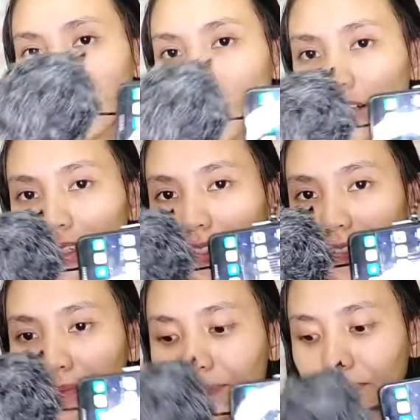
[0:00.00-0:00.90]
Uh,
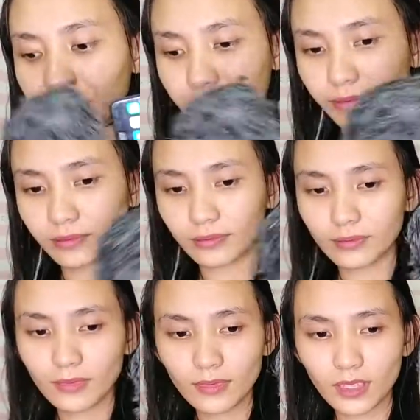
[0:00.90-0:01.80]

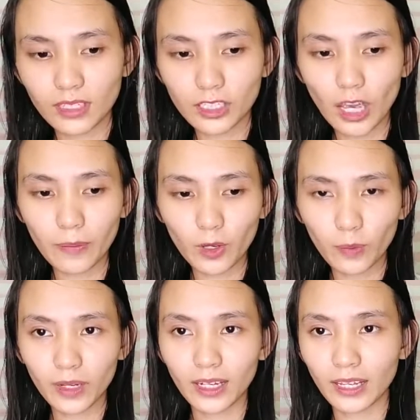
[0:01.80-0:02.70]
sa Shopee ko
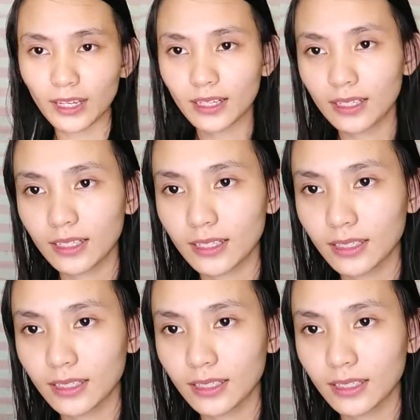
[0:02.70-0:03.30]
pala